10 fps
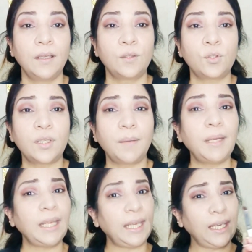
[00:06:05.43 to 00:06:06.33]
तो जो
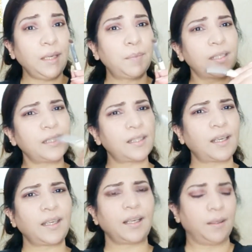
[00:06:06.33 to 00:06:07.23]
मैंने एक ही ब्रश से
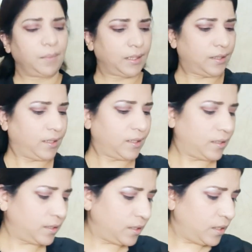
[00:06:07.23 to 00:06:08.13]
सारे काम कर लिए
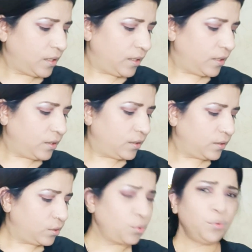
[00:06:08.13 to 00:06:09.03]
हैं
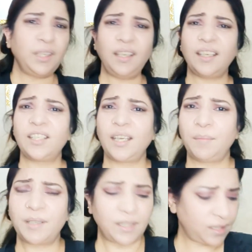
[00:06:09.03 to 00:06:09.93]
ज़रूरी नहीं कि छह
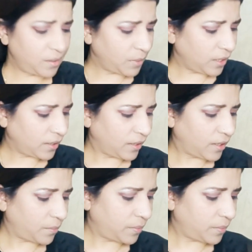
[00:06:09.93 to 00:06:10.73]
ब्रश इस्तेमाल करें आप